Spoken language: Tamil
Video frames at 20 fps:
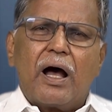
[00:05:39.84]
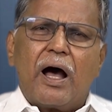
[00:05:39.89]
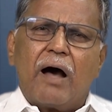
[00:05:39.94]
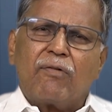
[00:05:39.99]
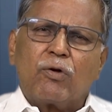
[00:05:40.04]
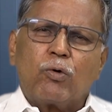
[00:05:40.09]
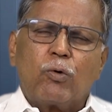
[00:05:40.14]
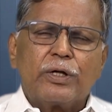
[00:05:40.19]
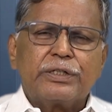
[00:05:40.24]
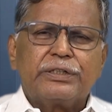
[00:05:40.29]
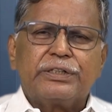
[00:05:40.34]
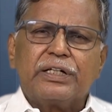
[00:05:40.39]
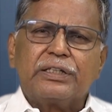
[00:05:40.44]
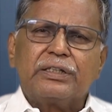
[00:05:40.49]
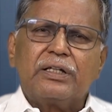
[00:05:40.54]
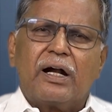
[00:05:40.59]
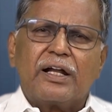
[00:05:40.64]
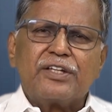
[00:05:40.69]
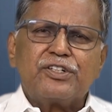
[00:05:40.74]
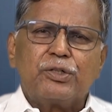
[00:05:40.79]
அவரோட
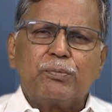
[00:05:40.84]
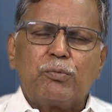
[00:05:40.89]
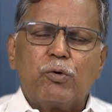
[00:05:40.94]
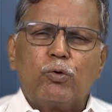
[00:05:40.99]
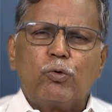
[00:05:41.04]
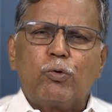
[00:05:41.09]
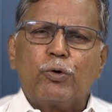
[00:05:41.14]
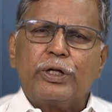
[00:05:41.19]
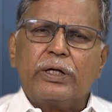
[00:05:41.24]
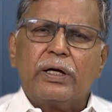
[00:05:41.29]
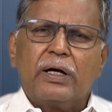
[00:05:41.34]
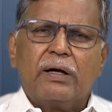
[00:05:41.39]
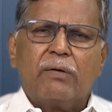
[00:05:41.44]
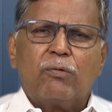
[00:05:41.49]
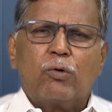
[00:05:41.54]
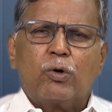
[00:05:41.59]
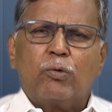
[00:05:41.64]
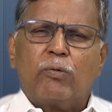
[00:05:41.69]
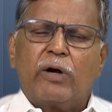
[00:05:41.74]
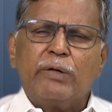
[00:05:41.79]
சேர்த்து அழைச்சிட்டு போகக்கூடிய
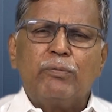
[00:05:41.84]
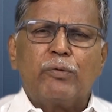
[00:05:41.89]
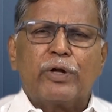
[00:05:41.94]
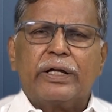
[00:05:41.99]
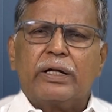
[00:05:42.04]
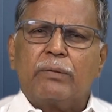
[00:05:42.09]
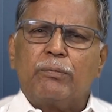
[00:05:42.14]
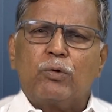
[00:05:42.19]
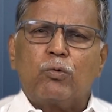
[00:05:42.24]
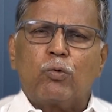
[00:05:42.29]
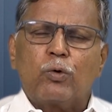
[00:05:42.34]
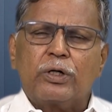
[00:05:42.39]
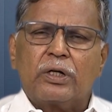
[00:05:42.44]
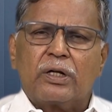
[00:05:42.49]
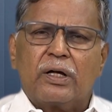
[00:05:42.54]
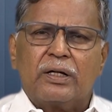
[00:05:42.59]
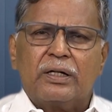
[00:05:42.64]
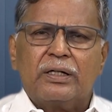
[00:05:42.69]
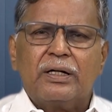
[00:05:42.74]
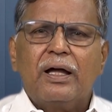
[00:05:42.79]
ஒரு வழிமுறையை நமக்கு
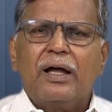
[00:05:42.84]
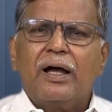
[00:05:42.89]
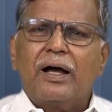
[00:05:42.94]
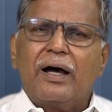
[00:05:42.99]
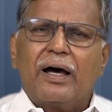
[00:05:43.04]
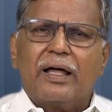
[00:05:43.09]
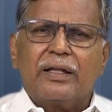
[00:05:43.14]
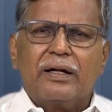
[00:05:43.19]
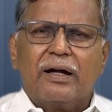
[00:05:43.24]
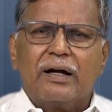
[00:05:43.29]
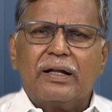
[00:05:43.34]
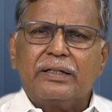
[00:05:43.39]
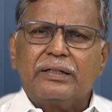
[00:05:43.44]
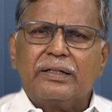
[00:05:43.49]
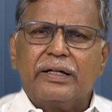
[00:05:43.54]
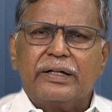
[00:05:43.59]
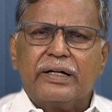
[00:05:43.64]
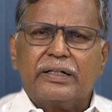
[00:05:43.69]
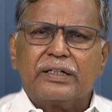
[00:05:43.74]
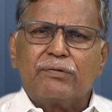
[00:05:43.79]
கொடுக்குறாரு அதனால
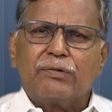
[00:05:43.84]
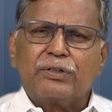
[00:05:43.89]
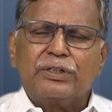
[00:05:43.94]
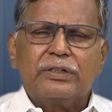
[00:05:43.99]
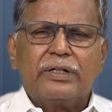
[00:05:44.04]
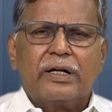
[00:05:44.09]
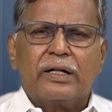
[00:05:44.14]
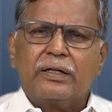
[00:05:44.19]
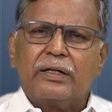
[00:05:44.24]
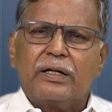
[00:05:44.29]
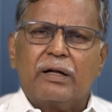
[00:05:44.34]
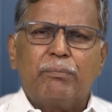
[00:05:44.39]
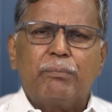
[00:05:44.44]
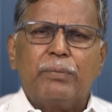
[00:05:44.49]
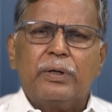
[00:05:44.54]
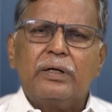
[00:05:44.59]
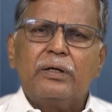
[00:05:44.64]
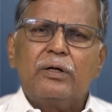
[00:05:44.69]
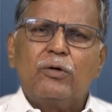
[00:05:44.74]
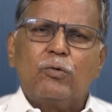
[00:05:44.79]
இந்த இயக்கம் வந்து எனக்கு
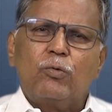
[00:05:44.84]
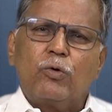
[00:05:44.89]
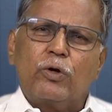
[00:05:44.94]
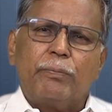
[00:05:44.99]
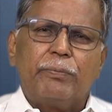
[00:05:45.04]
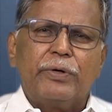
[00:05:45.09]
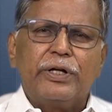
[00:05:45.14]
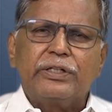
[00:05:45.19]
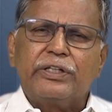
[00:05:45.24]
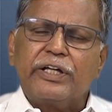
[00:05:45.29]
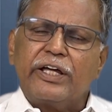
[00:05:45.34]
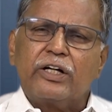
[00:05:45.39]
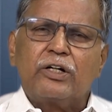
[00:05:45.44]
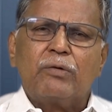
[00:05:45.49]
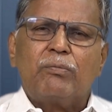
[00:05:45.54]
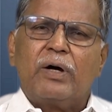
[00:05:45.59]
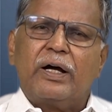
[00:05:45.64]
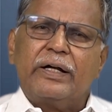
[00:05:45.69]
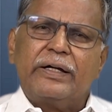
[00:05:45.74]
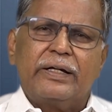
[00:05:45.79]
ரொம்ப ஒரு பிடித்த
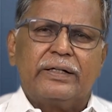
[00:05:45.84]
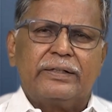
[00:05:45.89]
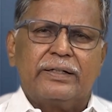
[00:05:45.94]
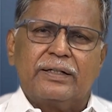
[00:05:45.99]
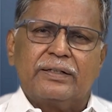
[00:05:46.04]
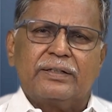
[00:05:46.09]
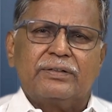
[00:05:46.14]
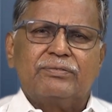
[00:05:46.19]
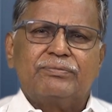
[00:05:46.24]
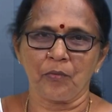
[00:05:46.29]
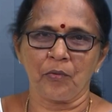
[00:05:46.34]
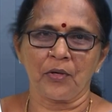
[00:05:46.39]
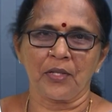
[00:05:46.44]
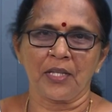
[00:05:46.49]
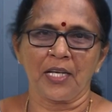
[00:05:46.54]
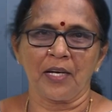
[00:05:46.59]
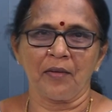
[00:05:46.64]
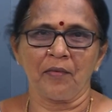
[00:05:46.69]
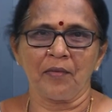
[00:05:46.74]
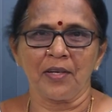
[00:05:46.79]
இயக்கமாக இருக்கிறது ஒரு
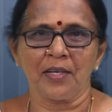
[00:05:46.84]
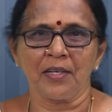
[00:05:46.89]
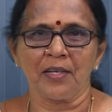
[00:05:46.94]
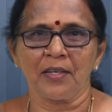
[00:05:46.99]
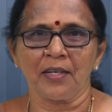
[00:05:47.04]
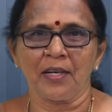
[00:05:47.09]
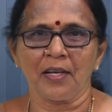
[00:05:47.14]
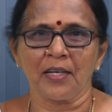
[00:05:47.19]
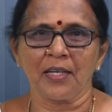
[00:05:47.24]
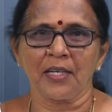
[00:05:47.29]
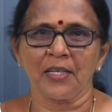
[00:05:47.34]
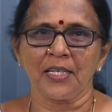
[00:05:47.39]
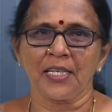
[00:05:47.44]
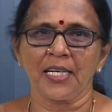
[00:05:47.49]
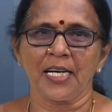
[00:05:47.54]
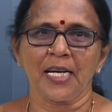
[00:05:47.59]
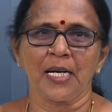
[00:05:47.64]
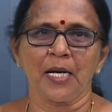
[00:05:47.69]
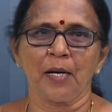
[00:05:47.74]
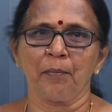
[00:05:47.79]
தடவை நான்
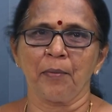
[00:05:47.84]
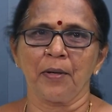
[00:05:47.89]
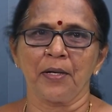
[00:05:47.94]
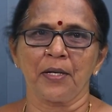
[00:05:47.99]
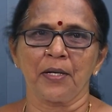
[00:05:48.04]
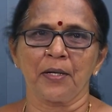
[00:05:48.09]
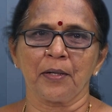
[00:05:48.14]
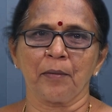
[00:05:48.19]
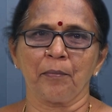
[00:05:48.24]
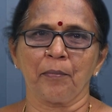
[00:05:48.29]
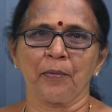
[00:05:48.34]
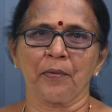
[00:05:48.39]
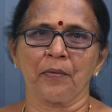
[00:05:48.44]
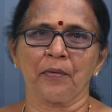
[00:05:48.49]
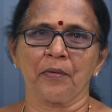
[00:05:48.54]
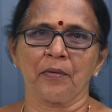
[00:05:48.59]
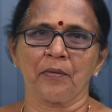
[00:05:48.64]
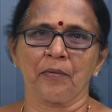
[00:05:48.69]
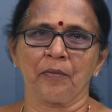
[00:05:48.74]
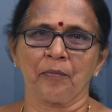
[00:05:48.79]
ட்ரெயின்ல போயிட்டு இருக்கப்போ
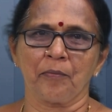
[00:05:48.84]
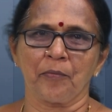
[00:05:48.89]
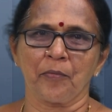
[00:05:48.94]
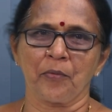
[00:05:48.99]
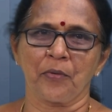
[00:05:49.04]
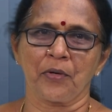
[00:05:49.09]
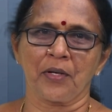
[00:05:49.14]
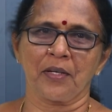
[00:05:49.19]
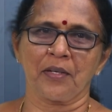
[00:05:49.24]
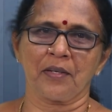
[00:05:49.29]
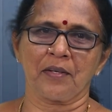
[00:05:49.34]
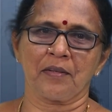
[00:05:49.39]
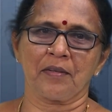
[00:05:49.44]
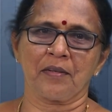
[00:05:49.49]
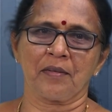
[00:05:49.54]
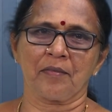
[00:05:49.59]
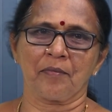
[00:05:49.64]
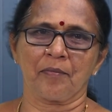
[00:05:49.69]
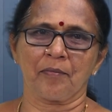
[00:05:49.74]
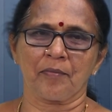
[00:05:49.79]
ஒரு
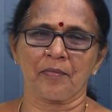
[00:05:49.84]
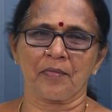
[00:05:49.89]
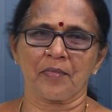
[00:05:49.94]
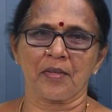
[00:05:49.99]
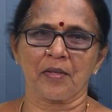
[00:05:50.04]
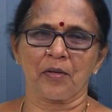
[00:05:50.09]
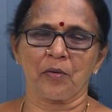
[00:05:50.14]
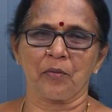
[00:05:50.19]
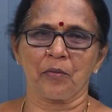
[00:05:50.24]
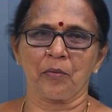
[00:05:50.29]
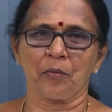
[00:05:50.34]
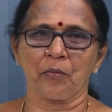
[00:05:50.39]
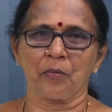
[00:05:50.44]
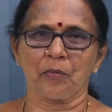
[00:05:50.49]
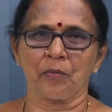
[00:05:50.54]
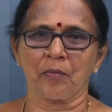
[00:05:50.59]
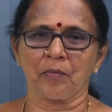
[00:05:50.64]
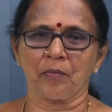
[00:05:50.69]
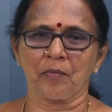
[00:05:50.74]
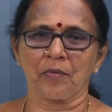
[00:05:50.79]
ஒரு
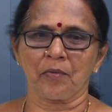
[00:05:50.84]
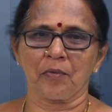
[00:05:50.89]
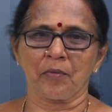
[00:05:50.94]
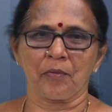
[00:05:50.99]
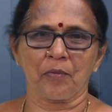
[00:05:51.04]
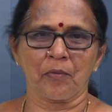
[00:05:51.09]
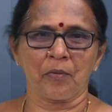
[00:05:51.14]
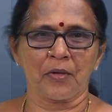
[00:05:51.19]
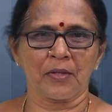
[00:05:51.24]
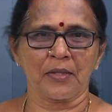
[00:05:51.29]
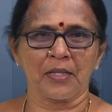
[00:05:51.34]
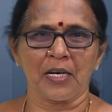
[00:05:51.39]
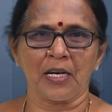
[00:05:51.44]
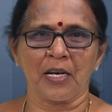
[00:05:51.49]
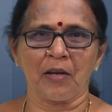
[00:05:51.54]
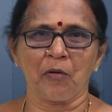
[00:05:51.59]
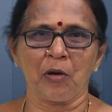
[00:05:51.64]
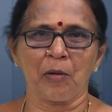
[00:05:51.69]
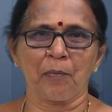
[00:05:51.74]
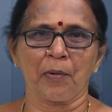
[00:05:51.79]

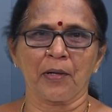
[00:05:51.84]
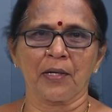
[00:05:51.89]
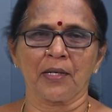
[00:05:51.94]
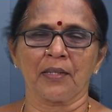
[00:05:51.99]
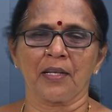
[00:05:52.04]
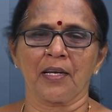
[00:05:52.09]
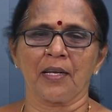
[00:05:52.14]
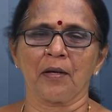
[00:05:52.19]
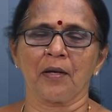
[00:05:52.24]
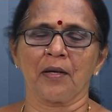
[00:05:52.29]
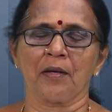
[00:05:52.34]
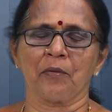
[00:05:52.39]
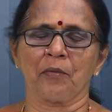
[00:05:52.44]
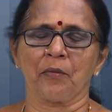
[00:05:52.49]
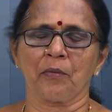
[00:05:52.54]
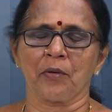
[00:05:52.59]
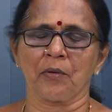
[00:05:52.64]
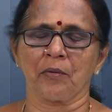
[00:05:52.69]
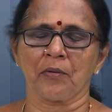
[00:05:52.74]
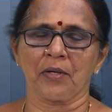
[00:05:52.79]
திருநெல்வேலி பக்கத்துல
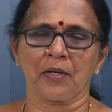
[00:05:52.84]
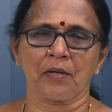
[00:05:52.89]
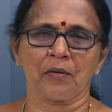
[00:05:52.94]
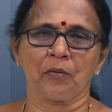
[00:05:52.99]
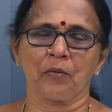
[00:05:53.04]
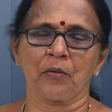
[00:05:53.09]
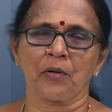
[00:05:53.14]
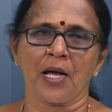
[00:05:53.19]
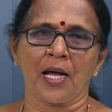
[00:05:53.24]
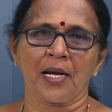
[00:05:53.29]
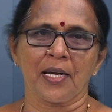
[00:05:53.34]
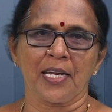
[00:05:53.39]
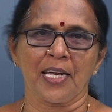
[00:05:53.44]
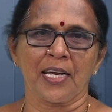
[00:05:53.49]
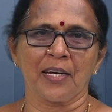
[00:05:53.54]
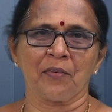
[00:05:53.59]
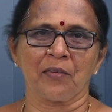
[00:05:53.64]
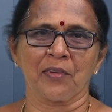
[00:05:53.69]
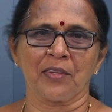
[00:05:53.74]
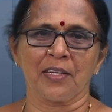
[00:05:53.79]
ஒரு ஒரு
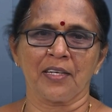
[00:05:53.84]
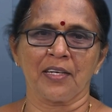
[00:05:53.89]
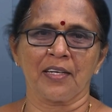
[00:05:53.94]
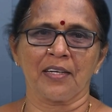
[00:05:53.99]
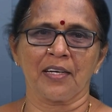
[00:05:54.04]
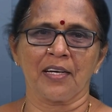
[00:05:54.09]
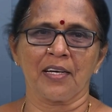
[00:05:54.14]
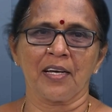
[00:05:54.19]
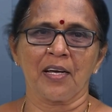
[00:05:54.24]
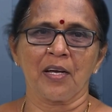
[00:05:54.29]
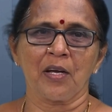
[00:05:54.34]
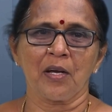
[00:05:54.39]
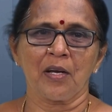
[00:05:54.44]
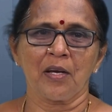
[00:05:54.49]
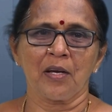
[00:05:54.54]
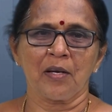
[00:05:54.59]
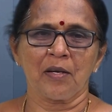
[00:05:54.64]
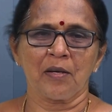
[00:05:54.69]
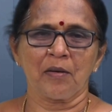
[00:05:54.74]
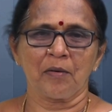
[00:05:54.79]
அண்ணியன் வந்து
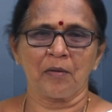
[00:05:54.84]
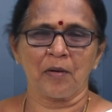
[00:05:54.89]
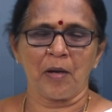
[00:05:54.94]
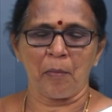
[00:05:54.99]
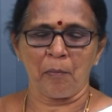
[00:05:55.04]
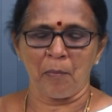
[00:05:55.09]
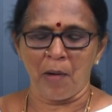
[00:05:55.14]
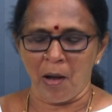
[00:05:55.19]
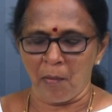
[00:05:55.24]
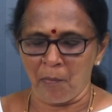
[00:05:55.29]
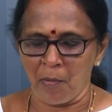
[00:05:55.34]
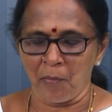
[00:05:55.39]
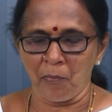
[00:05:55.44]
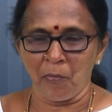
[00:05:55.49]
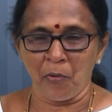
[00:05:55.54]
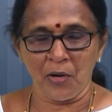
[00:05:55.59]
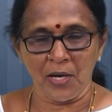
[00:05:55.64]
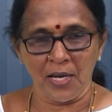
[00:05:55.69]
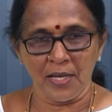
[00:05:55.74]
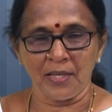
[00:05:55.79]
நான் பாபா
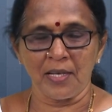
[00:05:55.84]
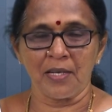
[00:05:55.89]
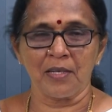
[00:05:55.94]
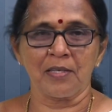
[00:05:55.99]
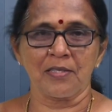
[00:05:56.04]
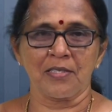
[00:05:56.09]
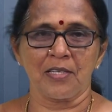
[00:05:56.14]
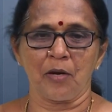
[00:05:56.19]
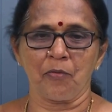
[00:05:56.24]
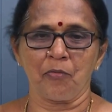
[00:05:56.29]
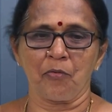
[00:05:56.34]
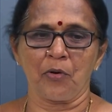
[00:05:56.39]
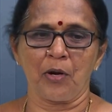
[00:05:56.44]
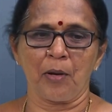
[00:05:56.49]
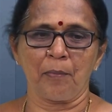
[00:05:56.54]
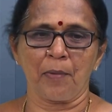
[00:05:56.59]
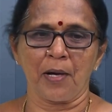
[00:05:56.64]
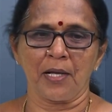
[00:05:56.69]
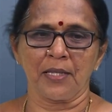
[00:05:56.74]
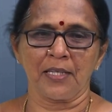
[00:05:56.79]
முரளி தான்
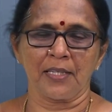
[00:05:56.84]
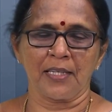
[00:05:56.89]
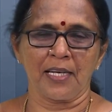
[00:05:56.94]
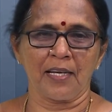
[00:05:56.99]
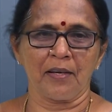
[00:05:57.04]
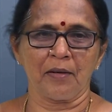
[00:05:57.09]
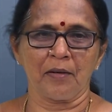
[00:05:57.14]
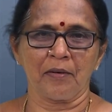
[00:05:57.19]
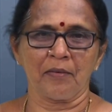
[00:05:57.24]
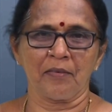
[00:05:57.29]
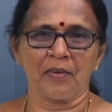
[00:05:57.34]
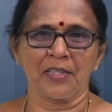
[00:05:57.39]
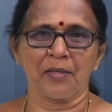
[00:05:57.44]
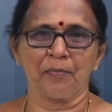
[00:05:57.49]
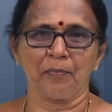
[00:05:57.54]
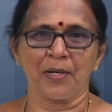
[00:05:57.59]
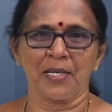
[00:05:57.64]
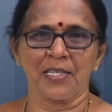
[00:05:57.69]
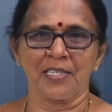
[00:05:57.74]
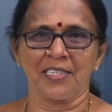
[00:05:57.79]
செல்போன்ல பார்த்துட்டே
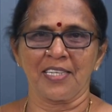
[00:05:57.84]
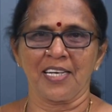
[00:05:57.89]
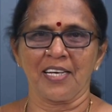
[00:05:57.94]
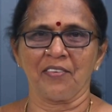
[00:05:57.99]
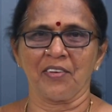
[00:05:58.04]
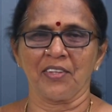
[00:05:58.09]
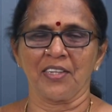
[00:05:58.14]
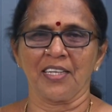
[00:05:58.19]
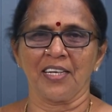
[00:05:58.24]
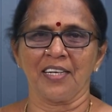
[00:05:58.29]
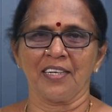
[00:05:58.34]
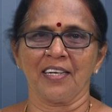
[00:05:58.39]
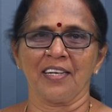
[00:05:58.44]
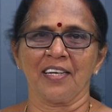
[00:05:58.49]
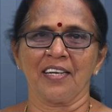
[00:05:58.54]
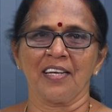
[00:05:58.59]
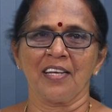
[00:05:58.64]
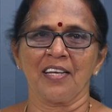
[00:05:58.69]
வந்து படிச்சுட்டே வந்தேன்